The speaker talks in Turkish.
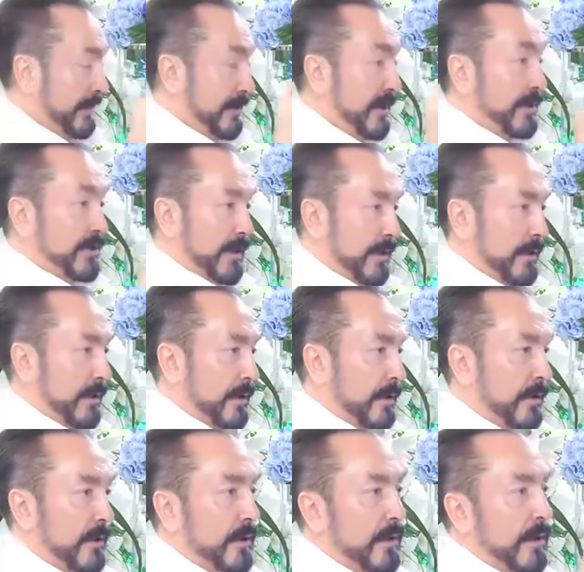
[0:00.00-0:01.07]
yani
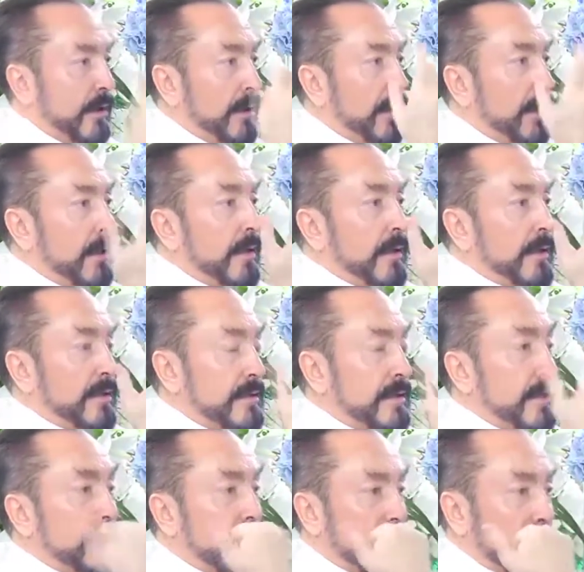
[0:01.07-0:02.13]
gerçeklerini
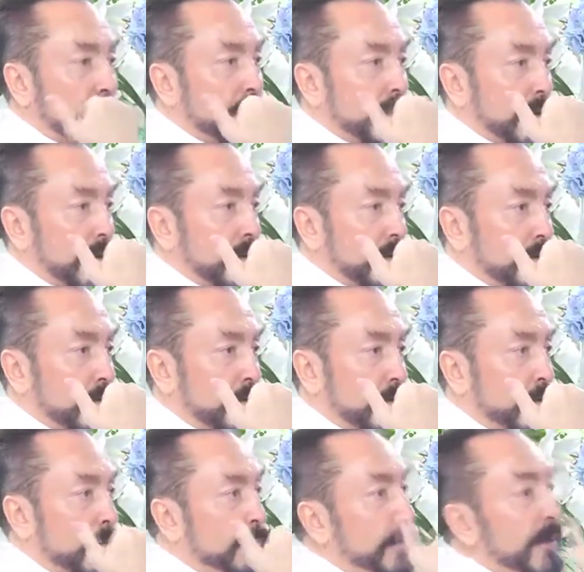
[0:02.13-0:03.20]
zer aleminde
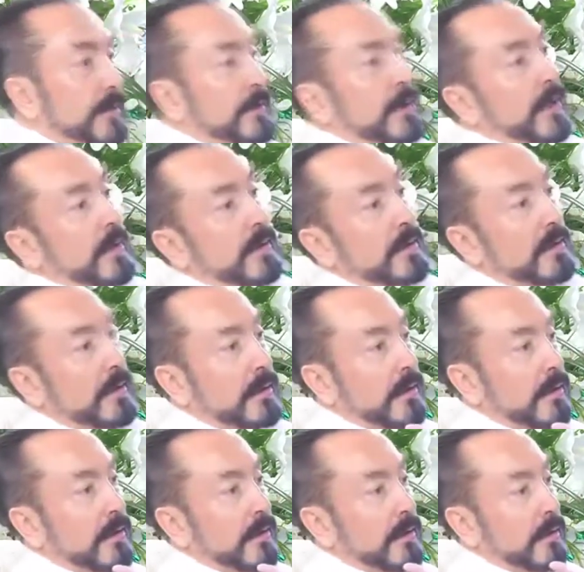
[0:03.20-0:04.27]
yarattım diyor. Bitti.
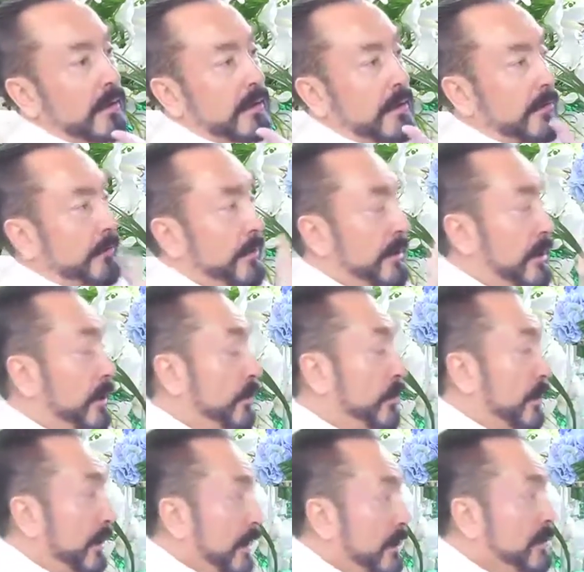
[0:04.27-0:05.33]
Bir kere
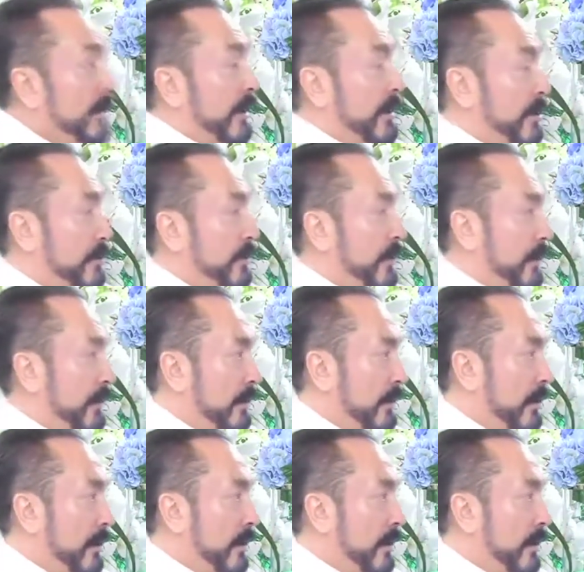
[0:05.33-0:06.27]
Kur'an'a hiç yanaşmayın.